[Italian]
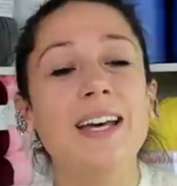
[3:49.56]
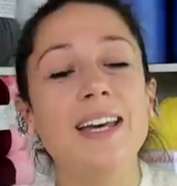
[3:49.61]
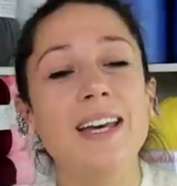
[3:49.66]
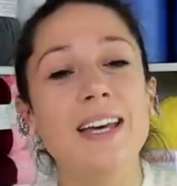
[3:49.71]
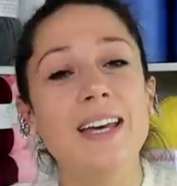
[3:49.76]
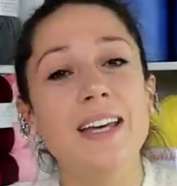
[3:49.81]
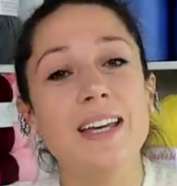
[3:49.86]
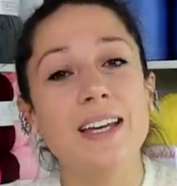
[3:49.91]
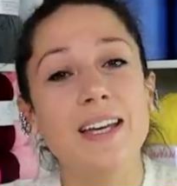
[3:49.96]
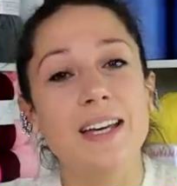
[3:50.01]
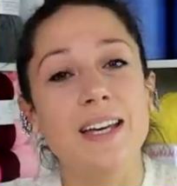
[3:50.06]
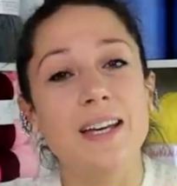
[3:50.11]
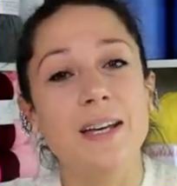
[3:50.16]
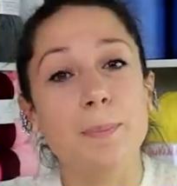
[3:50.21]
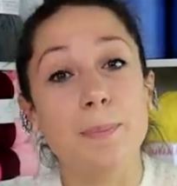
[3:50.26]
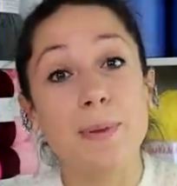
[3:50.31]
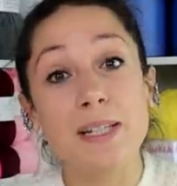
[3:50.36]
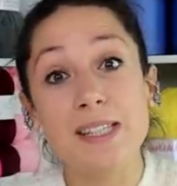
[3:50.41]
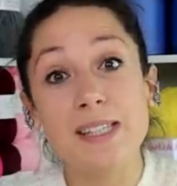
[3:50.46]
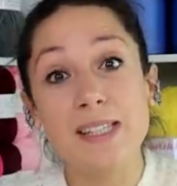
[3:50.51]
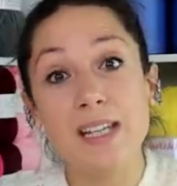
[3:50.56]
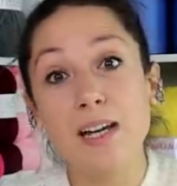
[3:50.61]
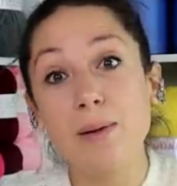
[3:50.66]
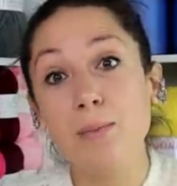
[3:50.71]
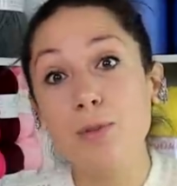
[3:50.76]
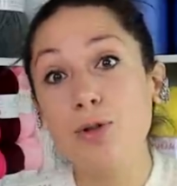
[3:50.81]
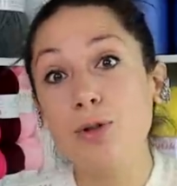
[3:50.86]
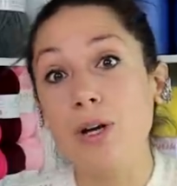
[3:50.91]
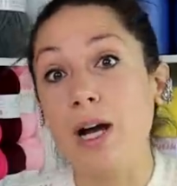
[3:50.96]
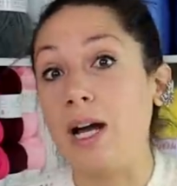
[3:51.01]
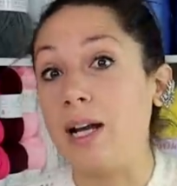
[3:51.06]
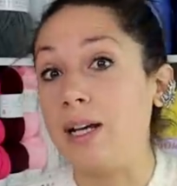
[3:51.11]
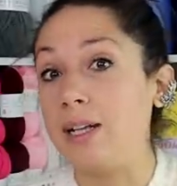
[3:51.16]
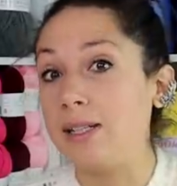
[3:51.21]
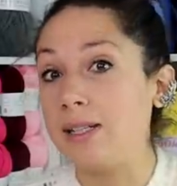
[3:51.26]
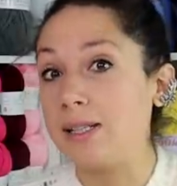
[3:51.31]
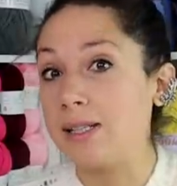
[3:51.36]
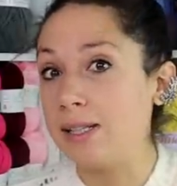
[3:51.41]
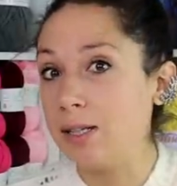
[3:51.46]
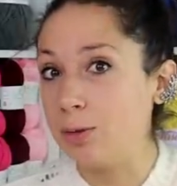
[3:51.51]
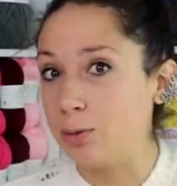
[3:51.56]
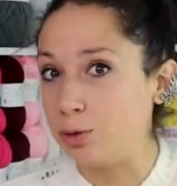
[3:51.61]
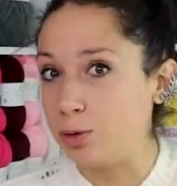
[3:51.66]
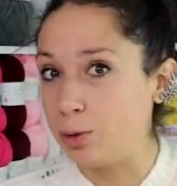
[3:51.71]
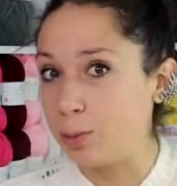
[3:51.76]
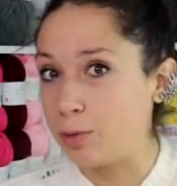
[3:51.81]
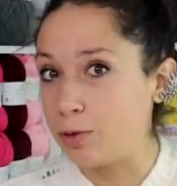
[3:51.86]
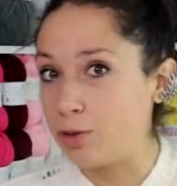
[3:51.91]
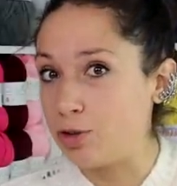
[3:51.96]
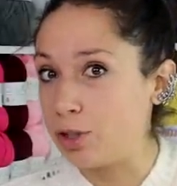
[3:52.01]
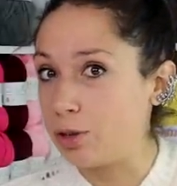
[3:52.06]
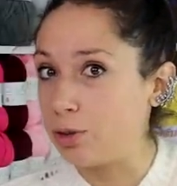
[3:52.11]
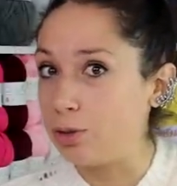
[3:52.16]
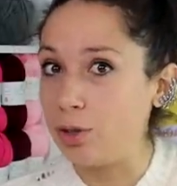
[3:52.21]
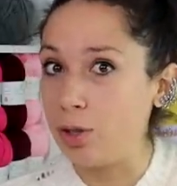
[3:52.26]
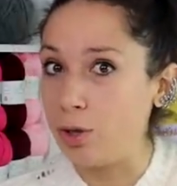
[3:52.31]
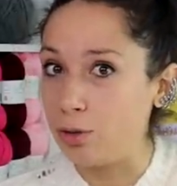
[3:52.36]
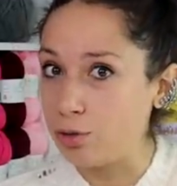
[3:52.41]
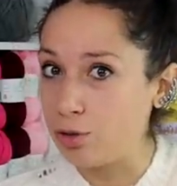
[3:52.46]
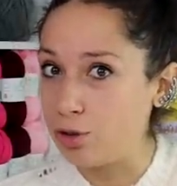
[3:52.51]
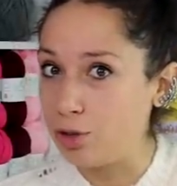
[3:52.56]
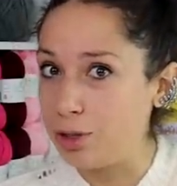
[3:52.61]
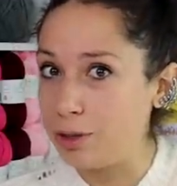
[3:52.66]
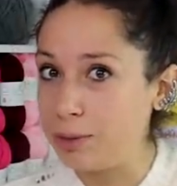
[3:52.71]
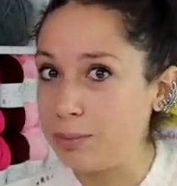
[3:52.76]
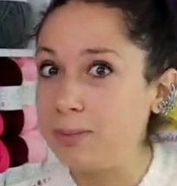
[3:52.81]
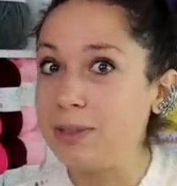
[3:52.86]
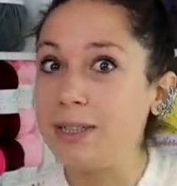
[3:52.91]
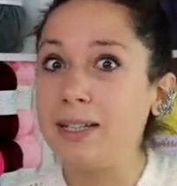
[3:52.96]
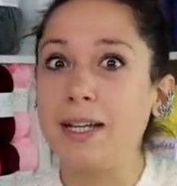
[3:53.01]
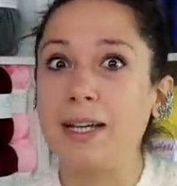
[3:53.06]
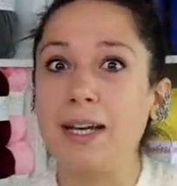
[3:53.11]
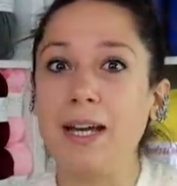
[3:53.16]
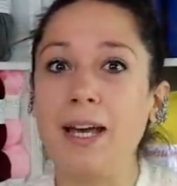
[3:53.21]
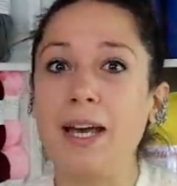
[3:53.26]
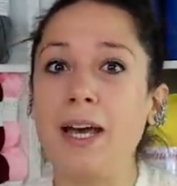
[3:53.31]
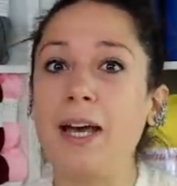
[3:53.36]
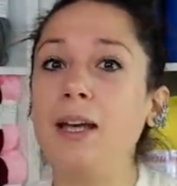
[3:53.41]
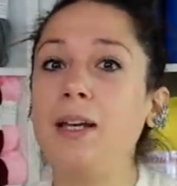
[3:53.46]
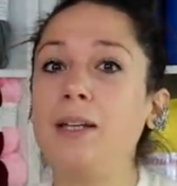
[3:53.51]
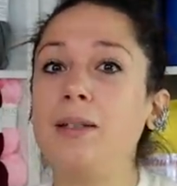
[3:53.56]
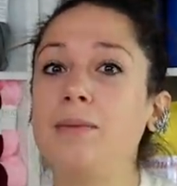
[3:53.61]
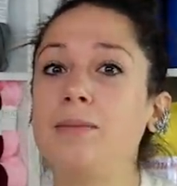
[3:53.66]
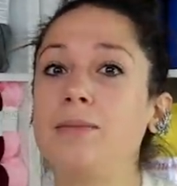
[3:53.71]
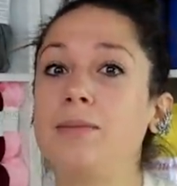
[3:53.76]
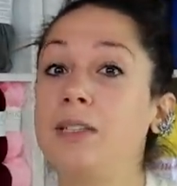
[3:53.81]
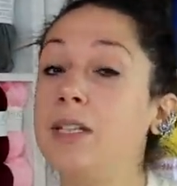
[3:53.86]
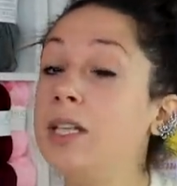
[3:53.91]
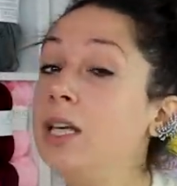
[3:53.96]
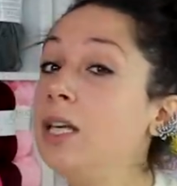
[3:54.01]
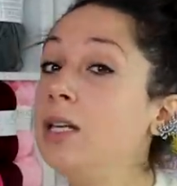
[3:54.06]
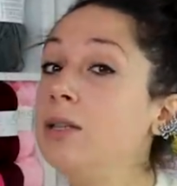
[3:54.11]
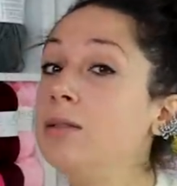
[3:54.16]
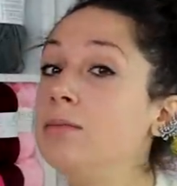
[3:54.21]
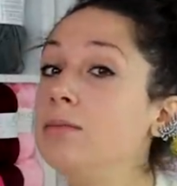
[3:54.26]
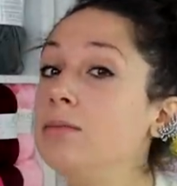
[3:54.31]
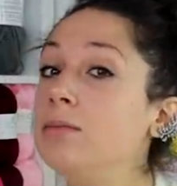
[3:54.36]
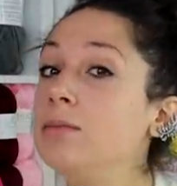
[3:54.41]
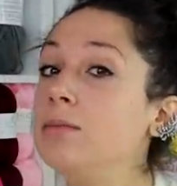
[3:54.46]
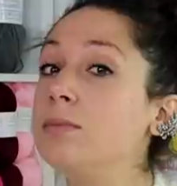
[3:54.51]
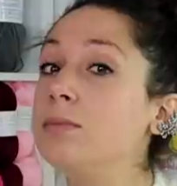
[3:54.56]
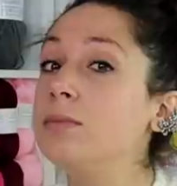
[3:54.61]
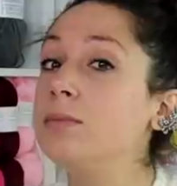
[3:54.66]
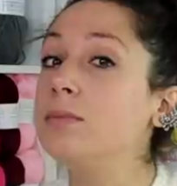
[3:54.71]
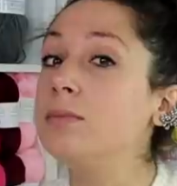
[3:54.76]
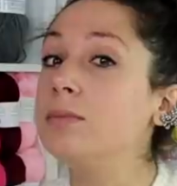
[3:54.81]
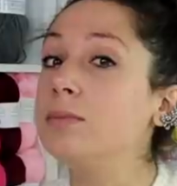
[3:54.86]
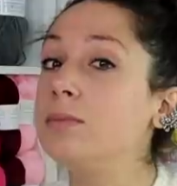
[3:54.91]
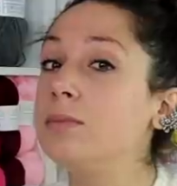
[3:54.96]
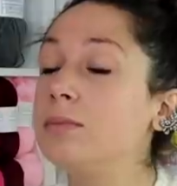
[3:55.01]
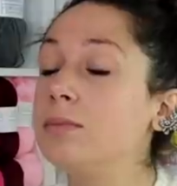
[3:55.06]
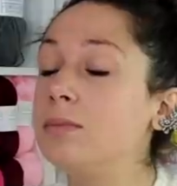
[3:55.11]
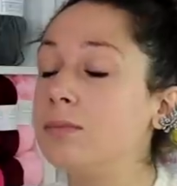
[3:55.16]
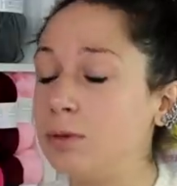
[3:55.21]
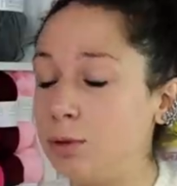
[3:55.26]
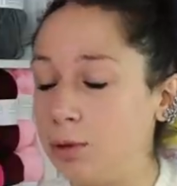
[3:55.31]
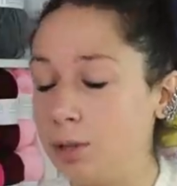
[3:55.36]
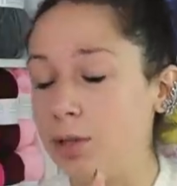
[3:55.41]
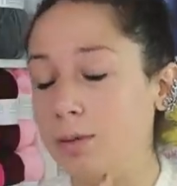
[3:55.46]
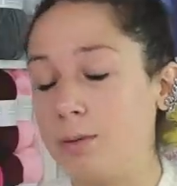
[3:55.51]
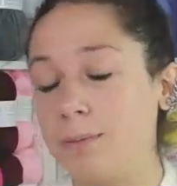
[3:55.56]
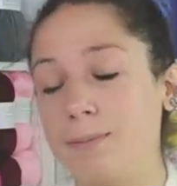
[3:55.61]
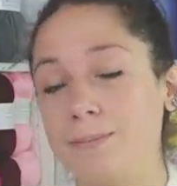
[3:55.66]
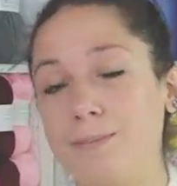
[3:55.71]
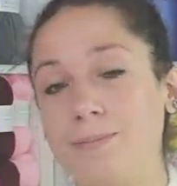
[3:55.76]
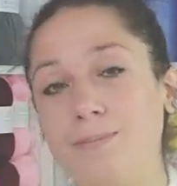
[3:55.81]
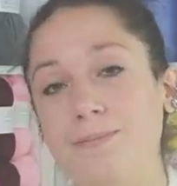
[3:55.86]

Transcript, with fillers: e eh, passiamo al secondo progetto di oggi, che è di... lo dico.